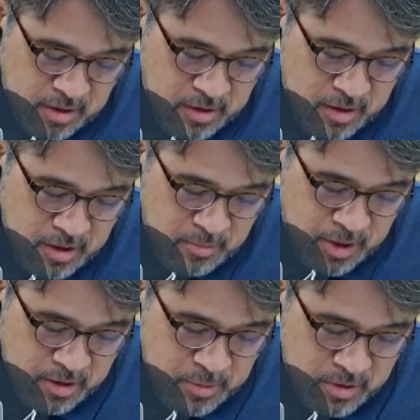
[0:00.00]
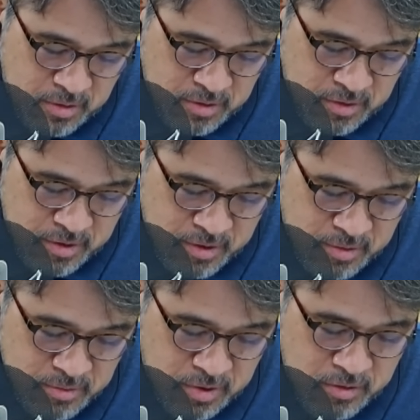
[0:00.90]
간단히 말하면 이런
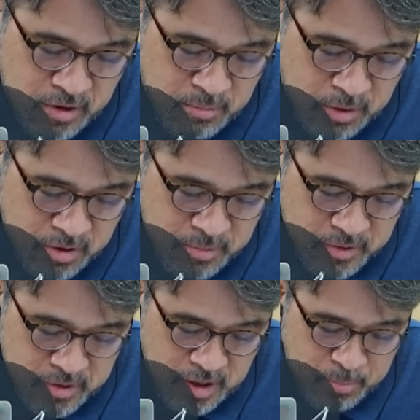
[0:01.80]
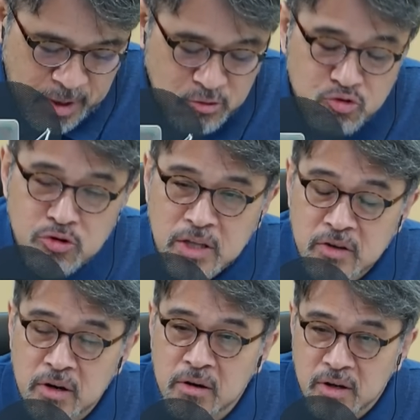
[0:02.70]
거잖아요. 저녁 먹으면서 그냥 반주
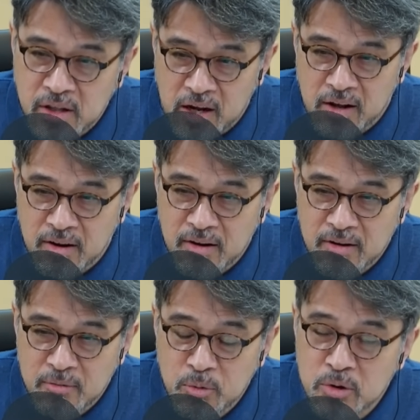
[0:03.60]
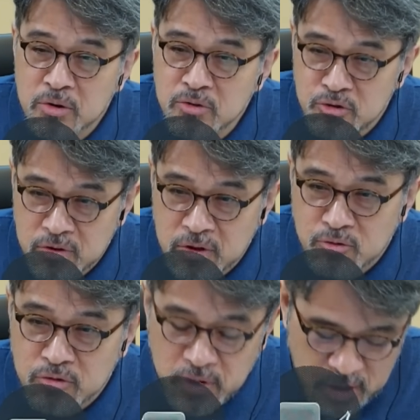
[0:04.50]
한잔 한 거다. 뭐 이런 취지의
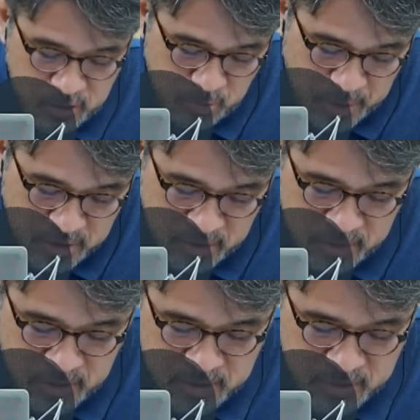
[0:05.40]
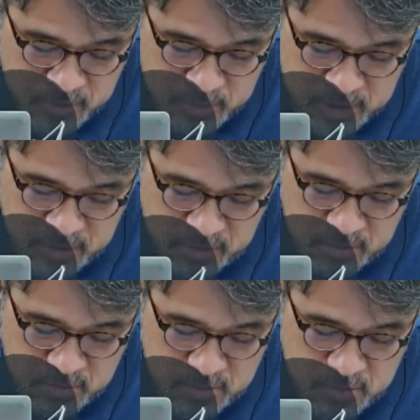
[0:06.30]
주장이라고 봐야 되는 거 아니겠습니까?
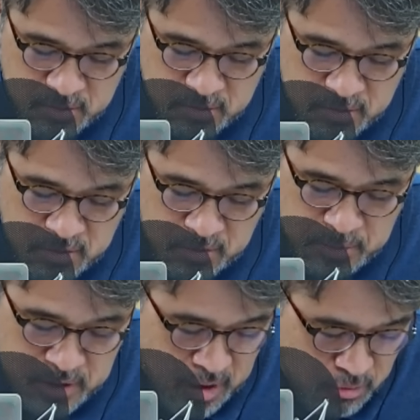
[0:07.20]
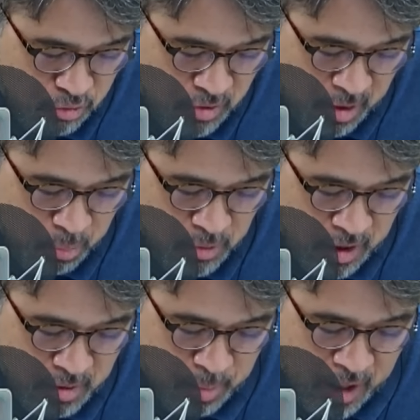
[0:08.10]
그럼 이날
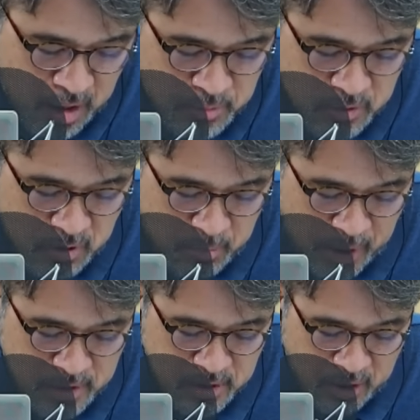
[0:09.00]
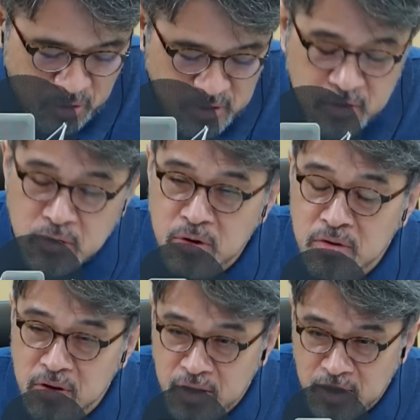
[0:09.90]
술값보다는 밥값이 더 많이 나왔어야
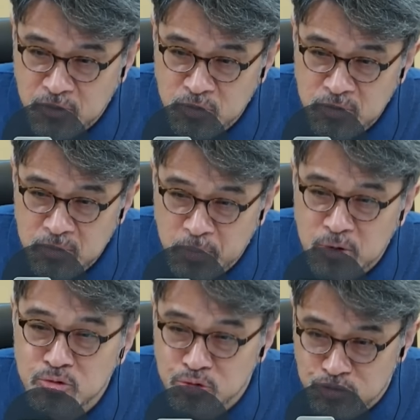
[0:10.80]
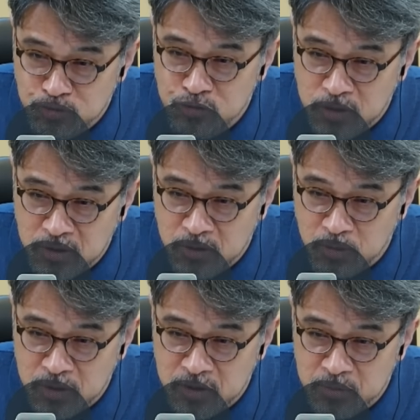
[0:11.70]
정상이겠죠? 반주
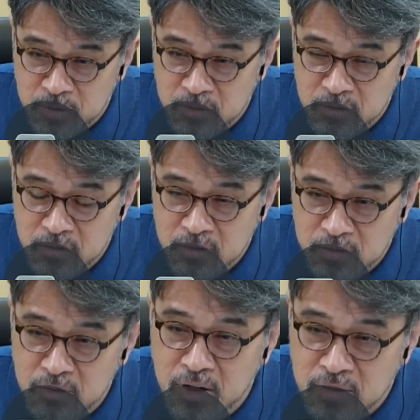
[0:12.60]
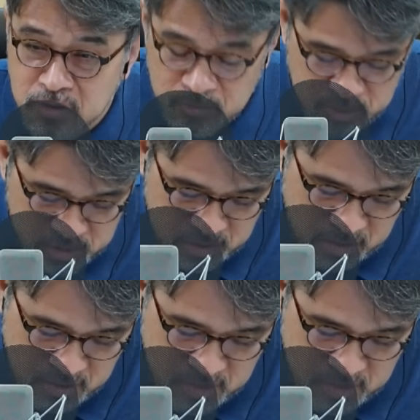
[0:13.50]
수준이었다고 한다면. 그런 거 아니겠습니까?